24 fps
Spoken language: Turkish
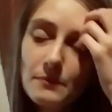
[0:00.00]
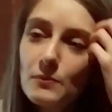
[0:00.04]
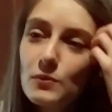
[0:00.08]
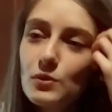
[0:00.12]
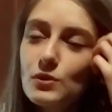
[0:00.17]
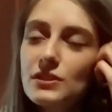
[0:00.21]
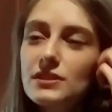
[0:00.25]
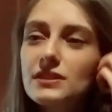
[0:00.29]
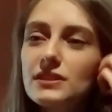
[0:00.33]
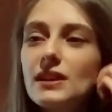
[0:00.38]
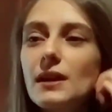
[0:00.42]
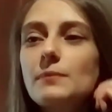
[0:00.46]

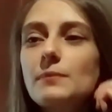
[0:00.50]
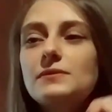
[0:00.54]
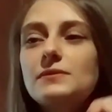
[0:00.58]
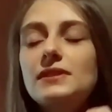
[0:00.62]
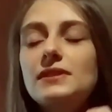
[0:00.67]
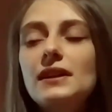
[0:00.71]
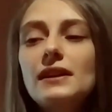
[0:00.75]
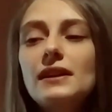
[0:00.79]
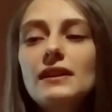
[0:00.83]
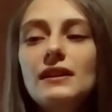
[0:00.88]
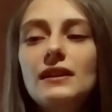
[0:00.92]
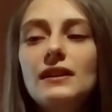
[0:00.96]
Bu
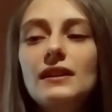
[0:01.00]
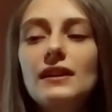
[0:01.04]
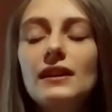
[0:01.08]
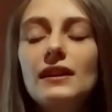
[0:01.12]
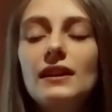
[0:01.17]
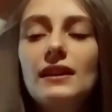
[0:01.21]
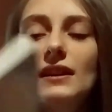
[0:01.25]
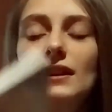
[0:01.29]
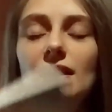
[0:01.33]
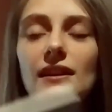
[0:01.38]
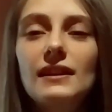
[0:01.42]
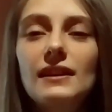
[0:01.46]
kitapta
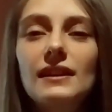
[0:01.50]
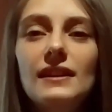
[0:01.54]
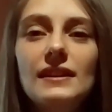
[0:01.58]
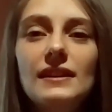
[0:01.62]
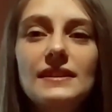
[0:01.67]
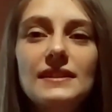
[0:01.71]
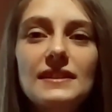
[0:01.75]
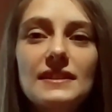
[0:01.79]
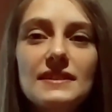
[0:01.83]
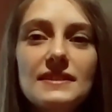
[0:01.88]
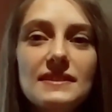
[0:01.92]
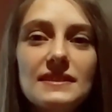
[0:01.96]
e,
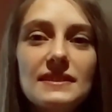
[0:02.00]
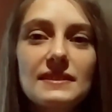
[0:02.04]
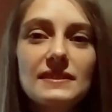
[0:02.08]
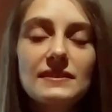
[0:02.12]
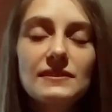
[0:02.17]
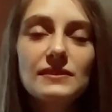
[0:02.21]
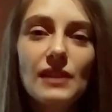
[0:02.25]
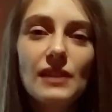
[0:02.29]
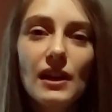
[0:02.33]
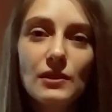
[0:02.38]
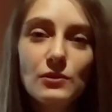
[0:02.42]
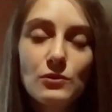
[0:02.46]

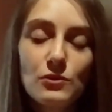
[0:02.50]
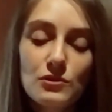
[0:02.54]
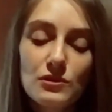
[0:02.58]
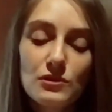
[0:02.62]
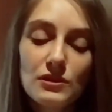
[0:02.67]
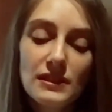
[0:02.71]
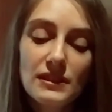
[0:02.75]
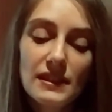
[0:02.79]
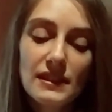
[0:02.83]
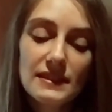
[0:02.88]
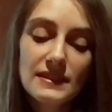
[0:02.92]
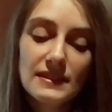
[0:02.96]
yazarın, daha doğrusu
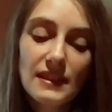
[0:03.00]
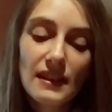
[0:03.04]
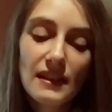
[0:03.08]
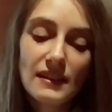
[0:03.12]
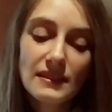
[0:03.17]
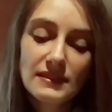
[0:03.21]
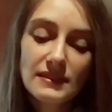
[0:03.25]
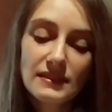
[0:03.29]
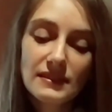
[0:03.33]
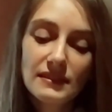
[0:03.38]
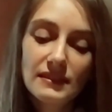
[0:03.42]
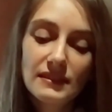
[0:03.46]

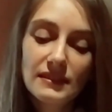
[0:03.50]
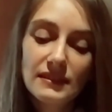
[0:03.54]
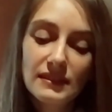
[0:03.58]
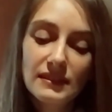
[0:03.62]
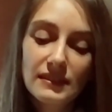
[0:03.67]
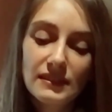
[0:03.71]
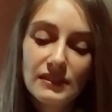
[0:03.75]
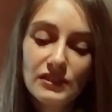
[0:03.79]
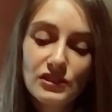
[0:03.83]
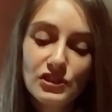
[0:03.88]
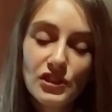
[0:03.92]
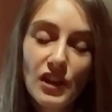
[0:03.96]
yazar
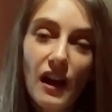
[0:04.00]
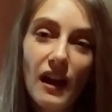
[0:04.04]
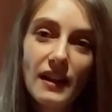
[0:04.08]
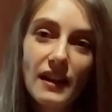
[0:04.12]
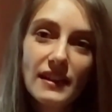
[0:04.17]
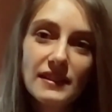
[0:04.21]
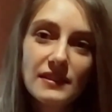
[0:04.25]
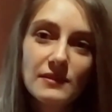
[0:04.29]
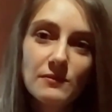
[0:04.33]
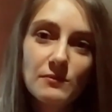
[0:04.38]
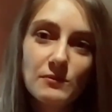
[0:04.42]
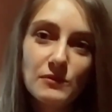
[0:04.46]
e,
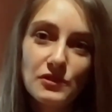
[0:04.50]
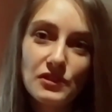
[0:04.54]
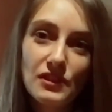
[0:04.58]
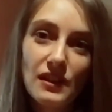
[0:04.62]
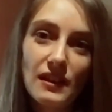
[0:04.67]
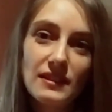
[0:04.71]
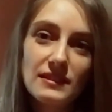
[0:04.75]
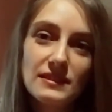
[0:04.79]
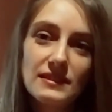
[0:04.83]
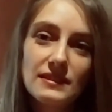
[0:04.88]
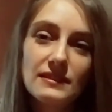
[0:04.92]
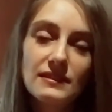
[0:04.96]
şairmiş
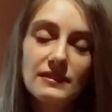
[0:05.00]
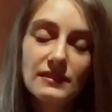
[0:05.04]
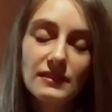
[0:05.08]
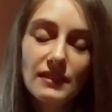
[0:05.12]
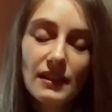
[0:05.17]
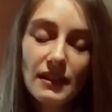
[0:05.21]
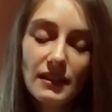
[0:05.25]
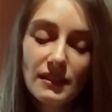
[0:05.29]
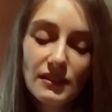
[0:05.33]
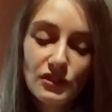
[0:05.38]
aslında.